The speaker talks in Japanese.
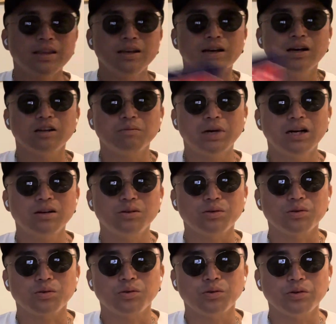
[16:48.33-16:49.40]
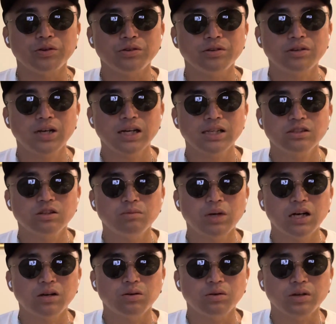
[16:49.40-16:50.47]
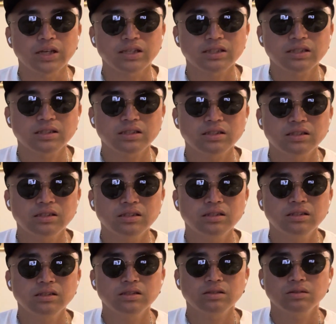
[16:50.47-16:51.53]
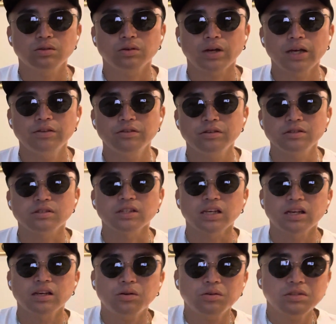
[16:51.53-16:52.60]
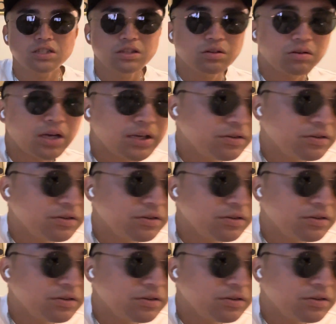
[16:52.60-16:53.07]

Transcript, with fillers: あのマンゴーのこういう乾燥マンゴーのやつドライフルーツねこっちドライ